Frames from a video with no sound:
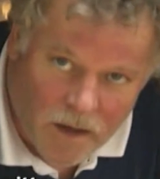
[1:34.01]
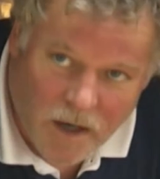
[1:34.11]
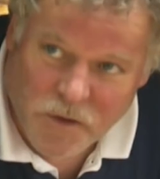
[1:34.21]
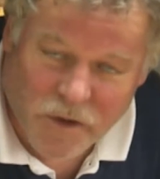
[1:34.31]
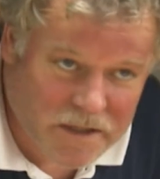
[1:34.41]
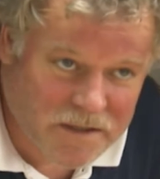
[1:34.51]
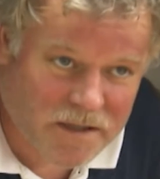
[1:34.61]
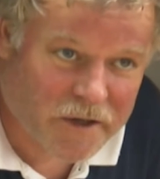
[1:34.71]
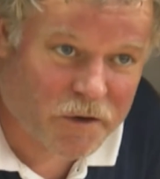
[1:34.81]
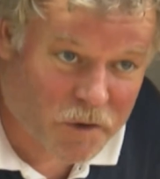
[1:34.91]
Also jetzt
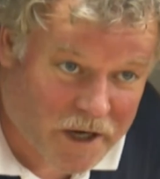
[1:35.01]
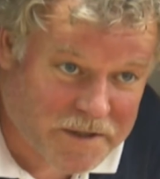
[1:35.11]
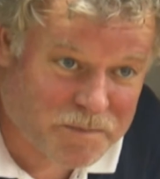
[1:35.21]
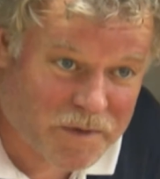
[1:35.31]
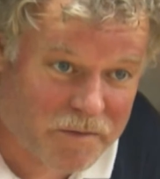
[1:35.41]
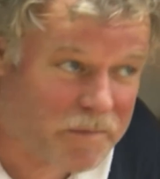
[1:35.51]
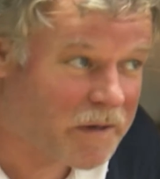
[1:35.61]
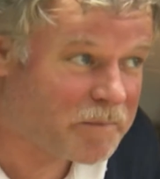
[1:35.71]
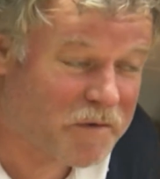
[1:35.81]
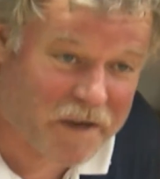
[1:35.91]
zeige ich euch erstmal, wie man
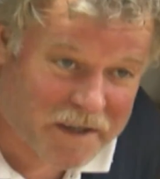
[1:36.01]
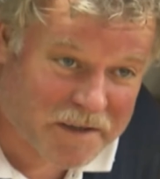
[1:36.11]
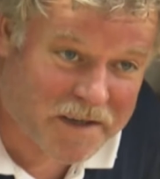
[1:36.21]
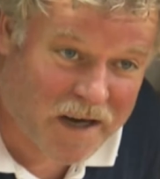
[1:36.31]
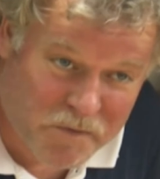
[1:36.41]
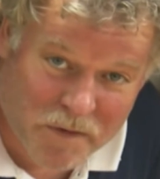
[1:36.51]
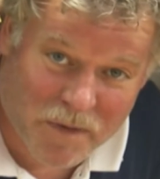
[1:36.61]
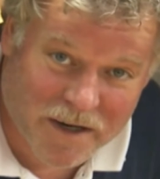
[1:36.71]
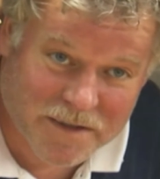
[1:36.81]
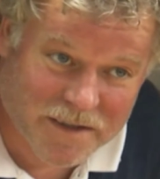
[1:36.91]
einen perfekten Kaffee macht.